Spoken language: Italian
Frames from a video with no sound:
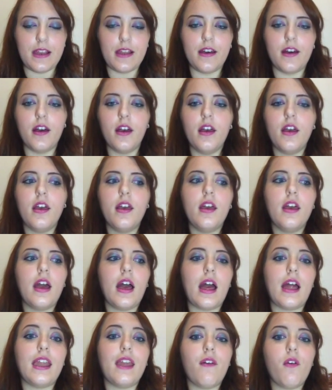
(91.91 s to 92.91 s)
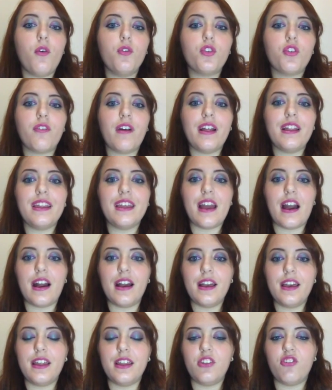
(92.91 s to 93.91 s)
Ne avevo trovati
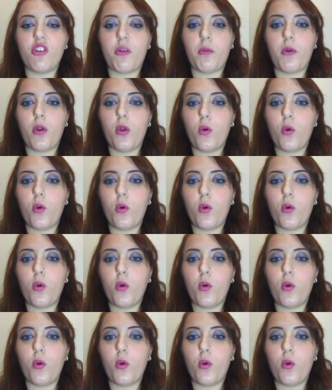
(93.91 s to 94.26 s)
anche diciamo,